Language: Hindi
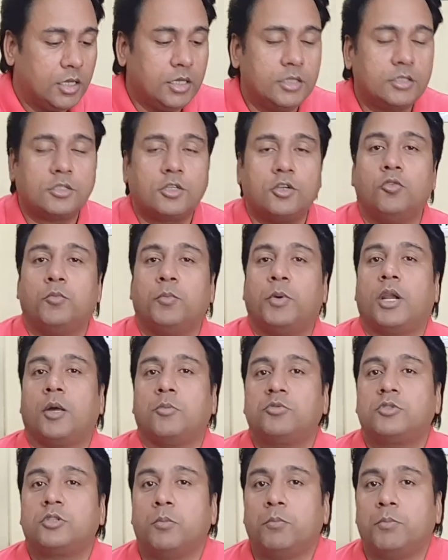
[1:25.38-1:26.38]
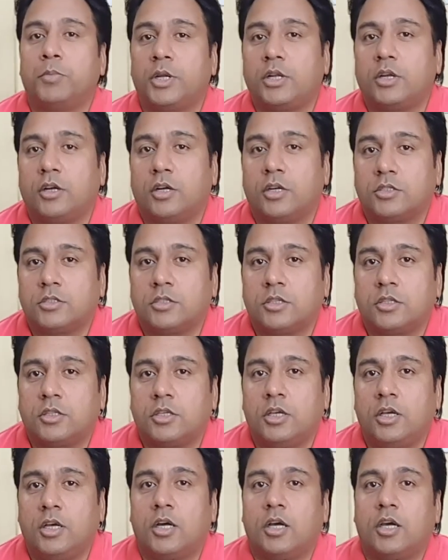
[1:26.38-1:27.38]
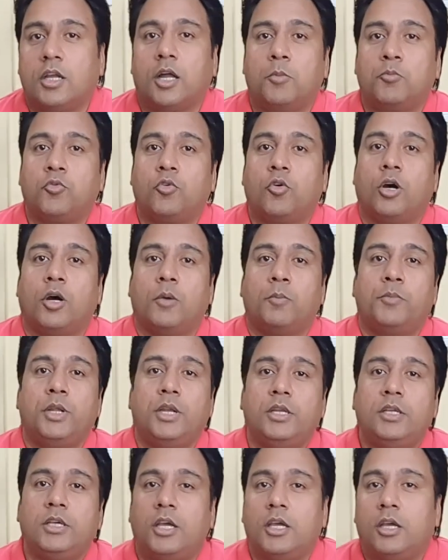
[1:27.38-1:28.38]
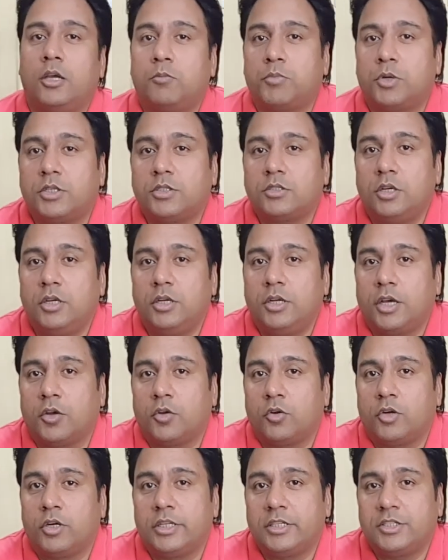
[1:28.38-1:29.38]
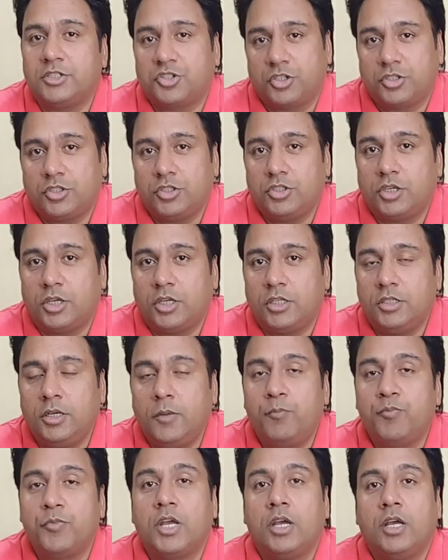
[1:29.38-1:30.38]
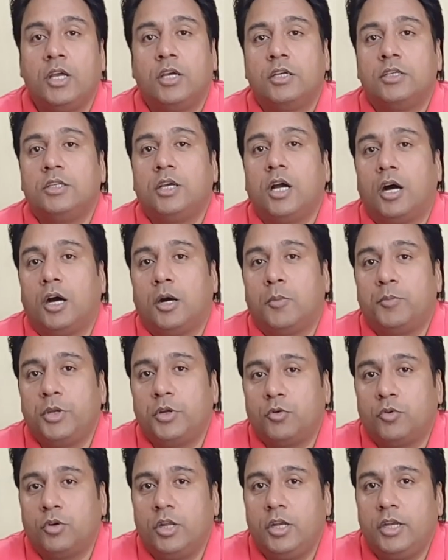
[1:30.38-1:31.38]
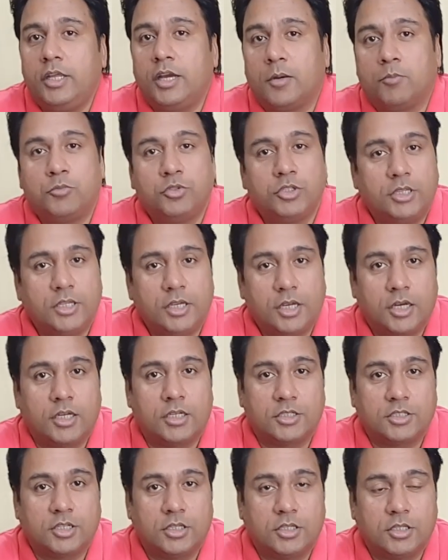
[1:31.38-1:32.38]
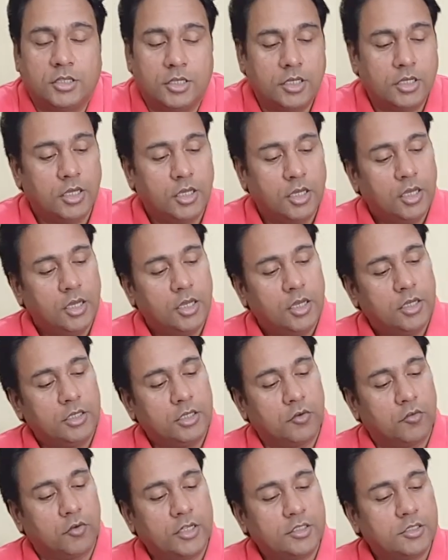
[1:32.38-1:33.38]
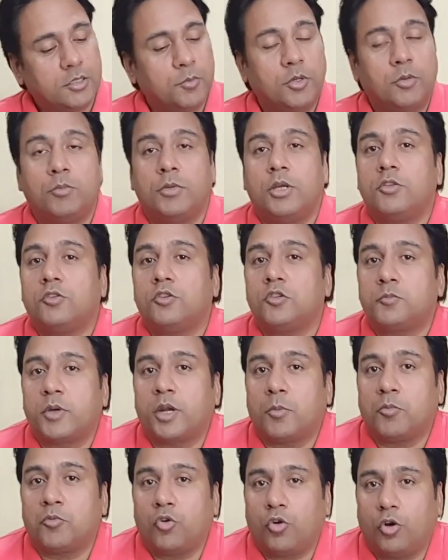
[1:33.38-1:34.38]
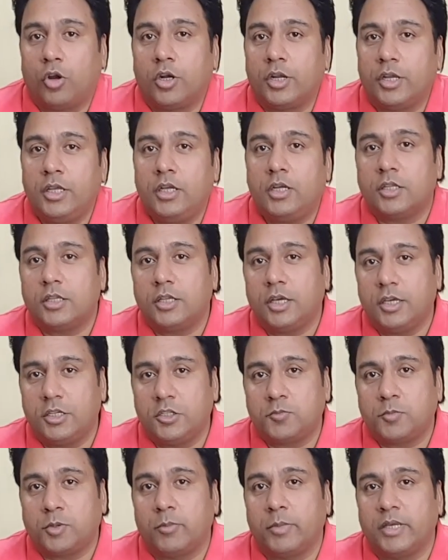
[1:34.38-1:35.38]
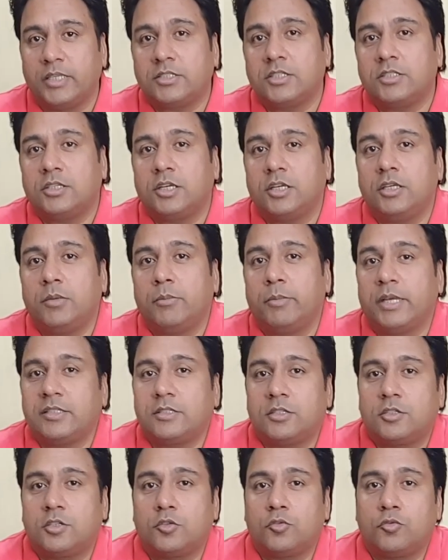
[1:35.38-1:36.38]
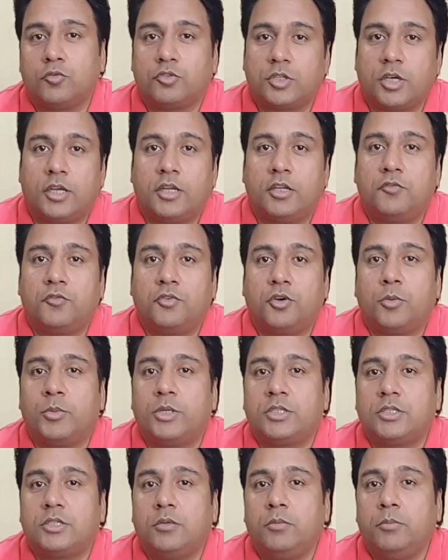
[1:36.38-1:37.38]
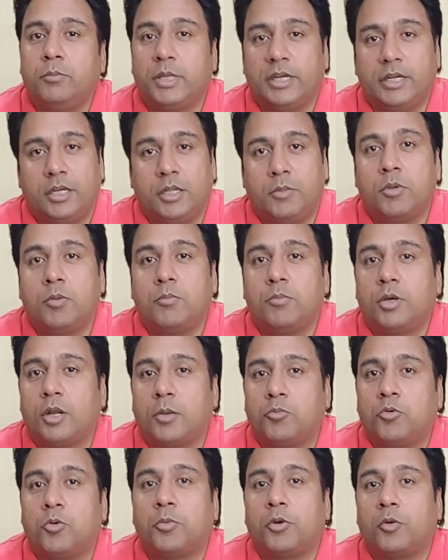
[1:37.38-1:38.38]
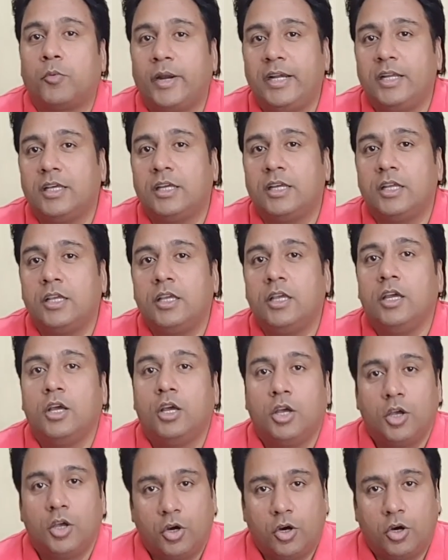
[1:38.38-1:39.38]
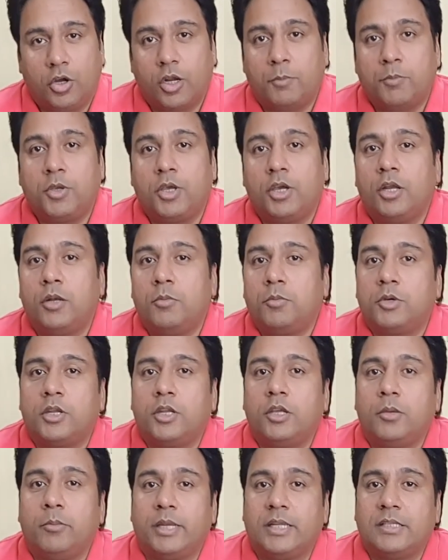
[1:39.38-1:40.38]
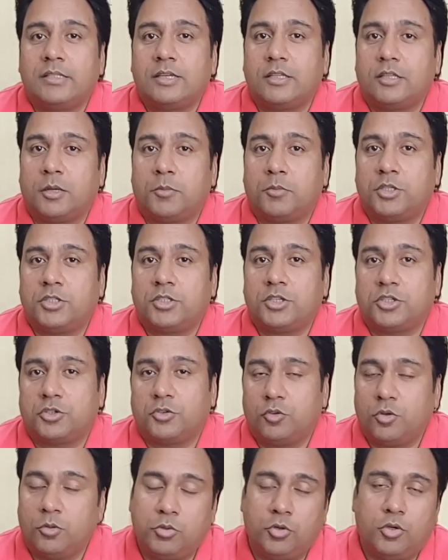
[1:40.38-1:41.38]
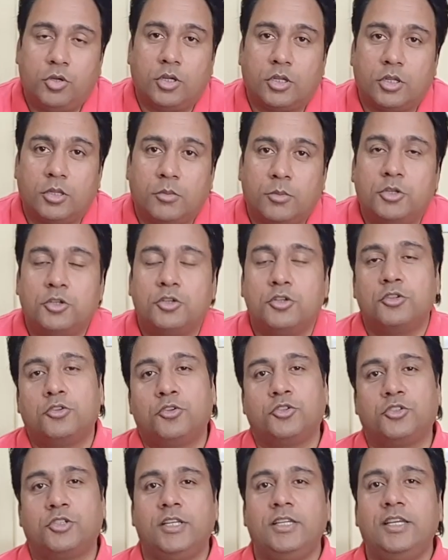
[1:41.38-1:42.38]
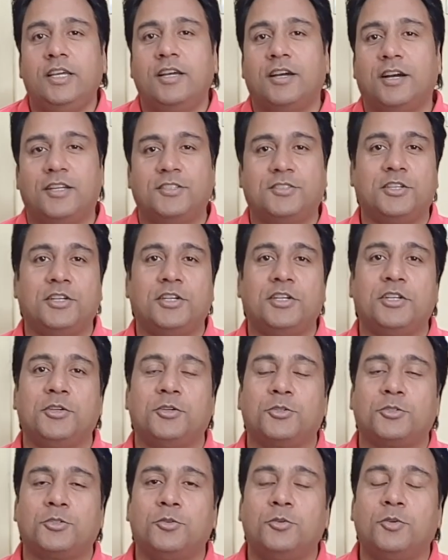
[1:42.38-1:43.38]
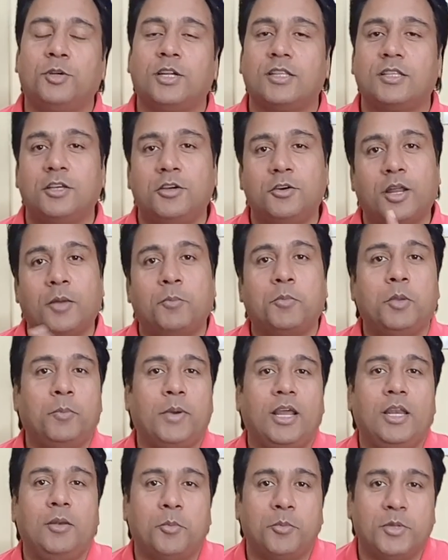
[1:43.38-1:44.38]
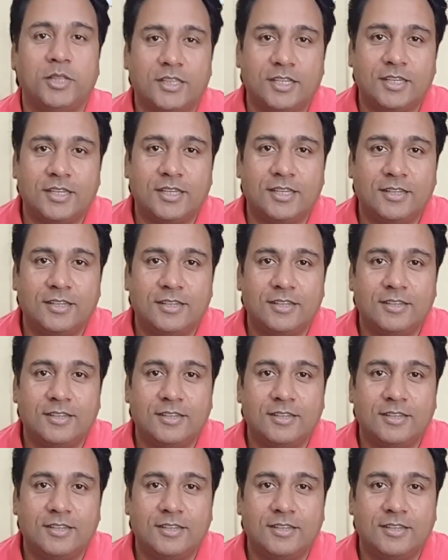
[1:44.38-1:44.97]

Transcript: इसके ऊपर आप संपर्क कर सकते हैं अगर आपको अपने लिए एक पर्सनल टैरो रीडिंग सेशन चाहिए या अपनी कुंडली आप मुझे दिखाना चाहते हैं ये व्हाट्सअप नंबर है तो इस पर आपको कॉल नहीं करना है इस पर मैसेज करिए मैसेज के थ्रू सारी इन्फॉर्मेशन मेरी टीम मेंबर आपको प्रोवाइड करेगी और आपकी हेल्प करेगी मेरे साथ आपके सेशन को बुक करने में तो चलिए आज की रीडिंग को शुरू करते हैं और आपकी पाइल में मिलते हैं